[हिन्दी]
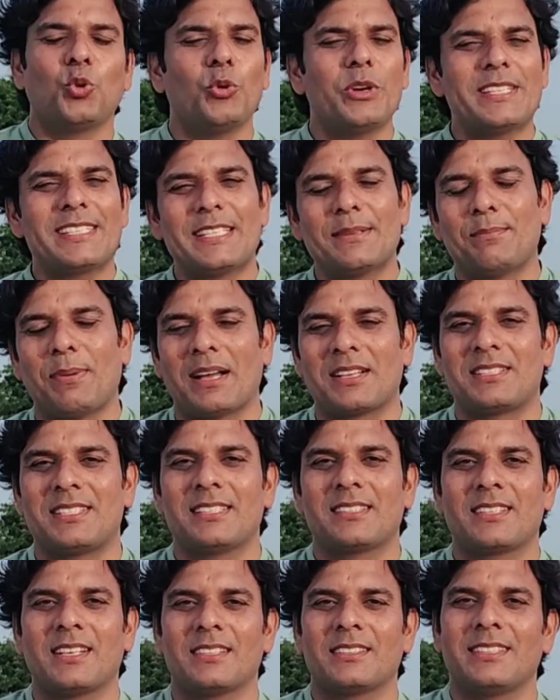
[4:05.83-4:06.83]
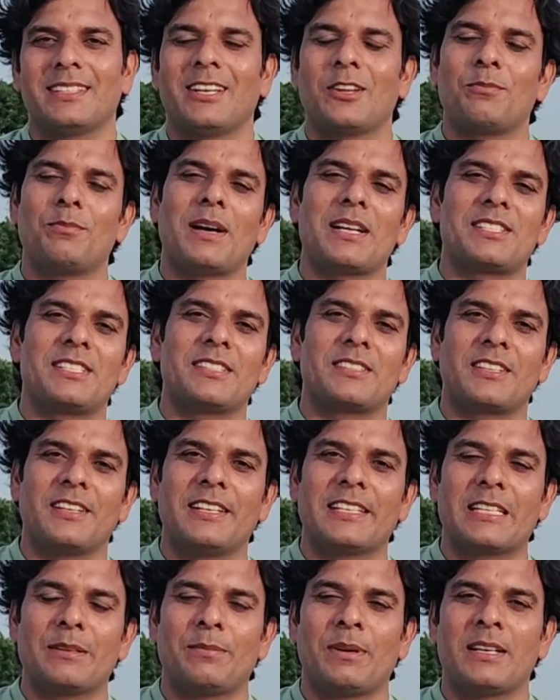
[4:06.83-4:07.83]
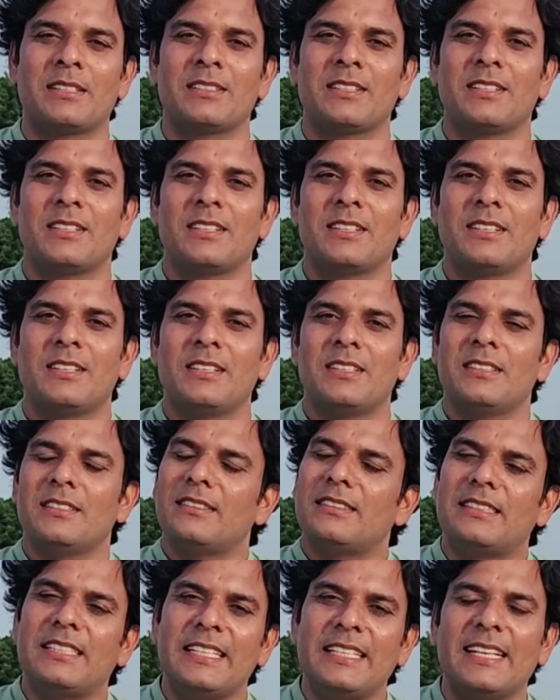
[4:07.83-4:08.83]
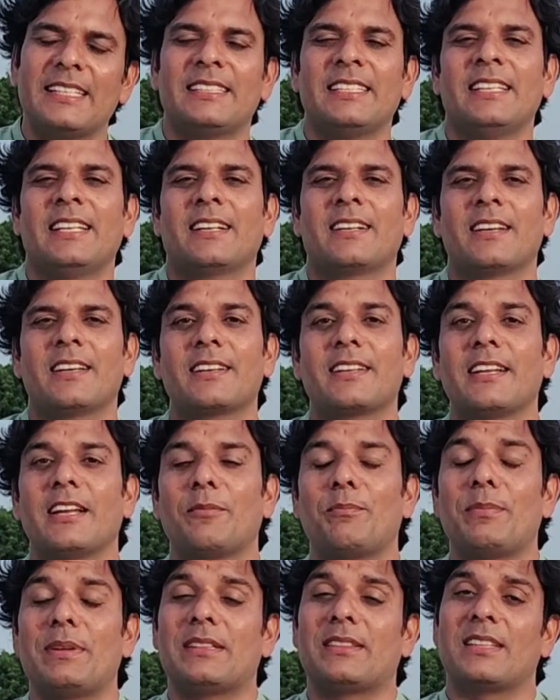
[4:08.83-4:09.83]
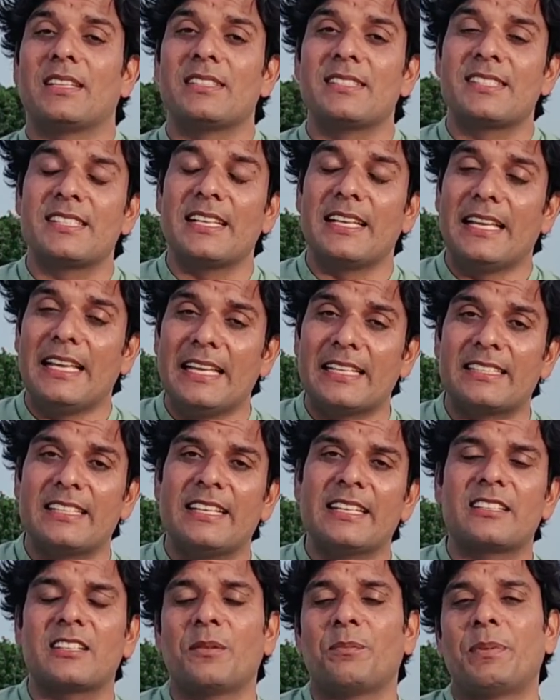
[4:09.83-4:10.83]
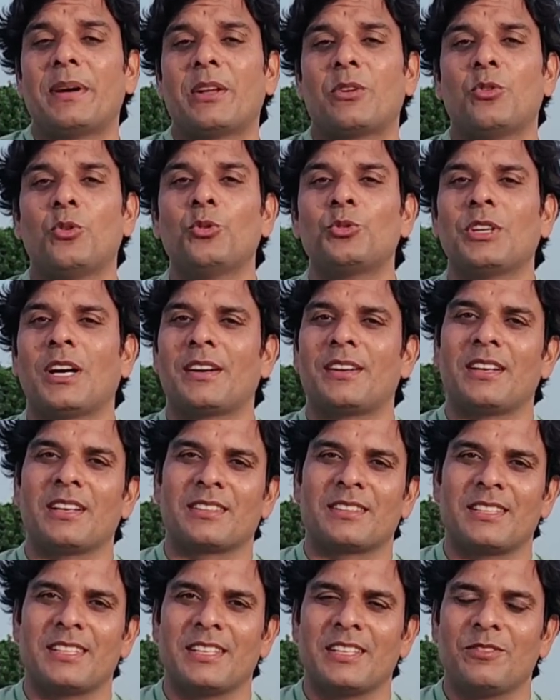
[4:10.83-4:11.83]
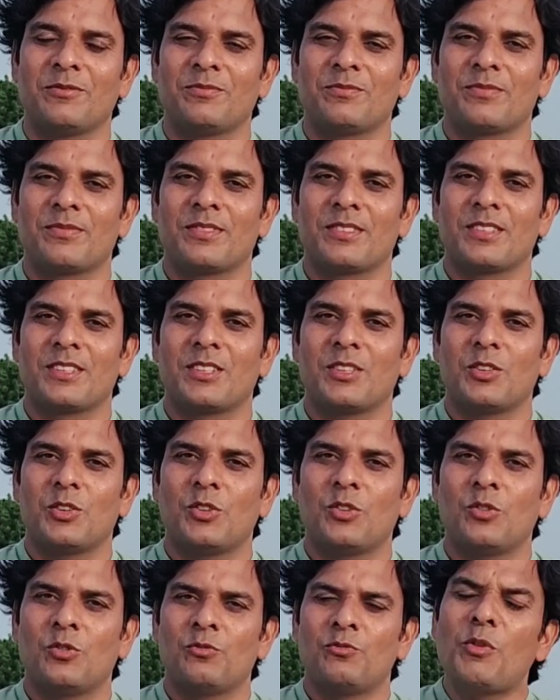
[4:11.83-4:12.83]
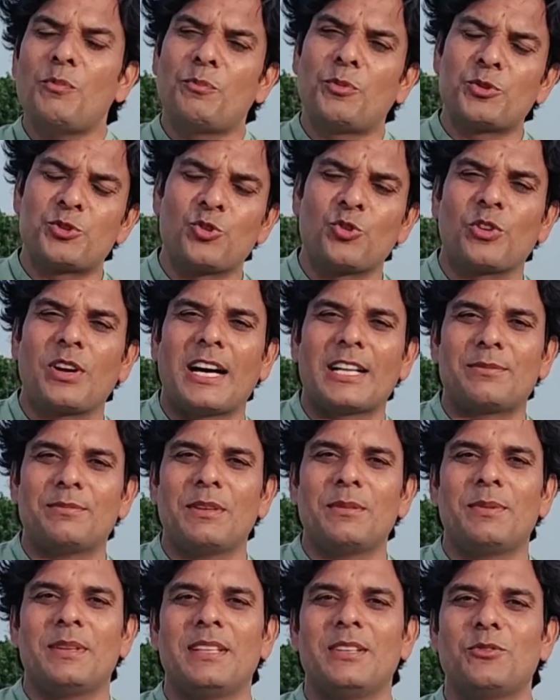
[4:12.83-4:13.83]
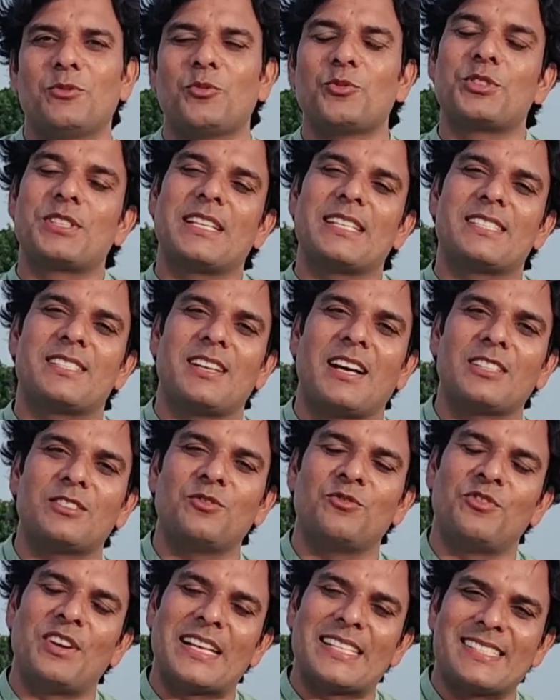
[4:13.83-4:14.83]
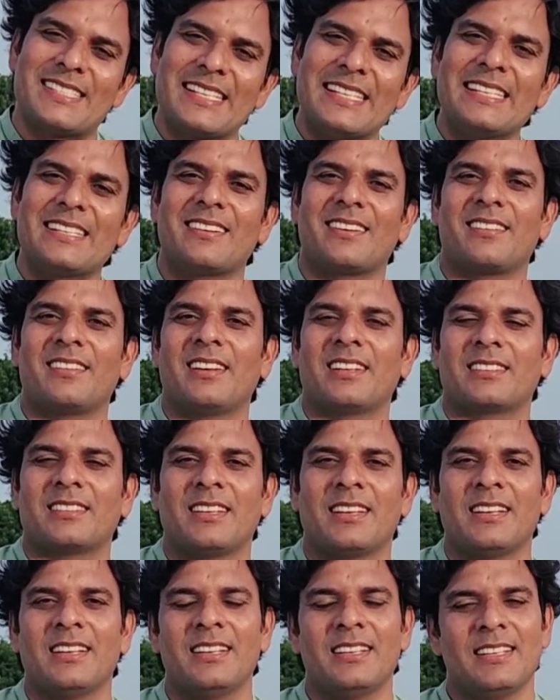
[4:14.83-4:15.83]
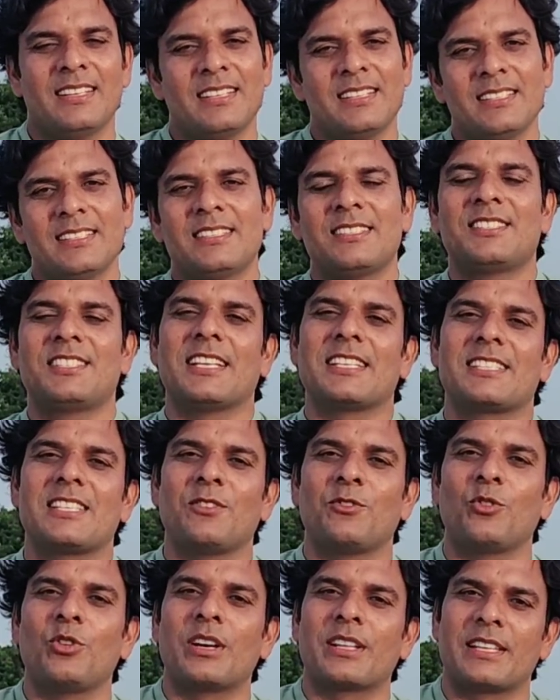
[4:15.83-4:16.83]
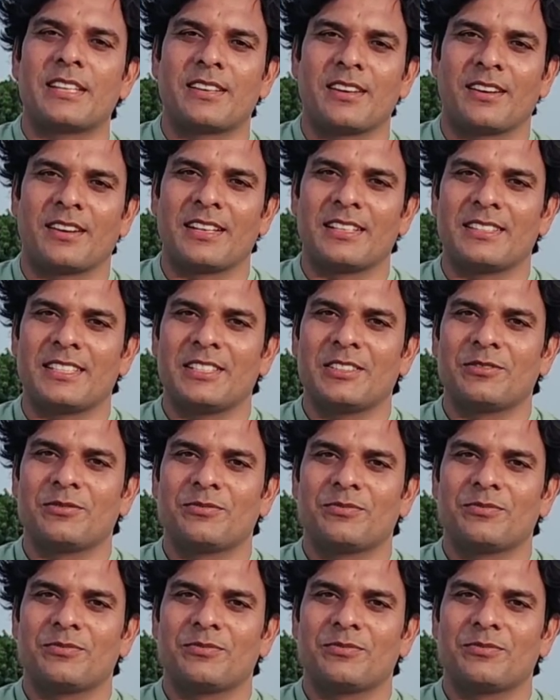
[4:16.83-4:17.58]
थोड़ी सी बातचीत करती है और बातचीत करने के बाद धीरे धीरे करके अपने तन से एक एक कपड़े को उतारने लगती है वो बुज़ुर्ग आदमी भी उसके साथ वैसे ही करने लगता है जैसा वो लड़की कर रही थी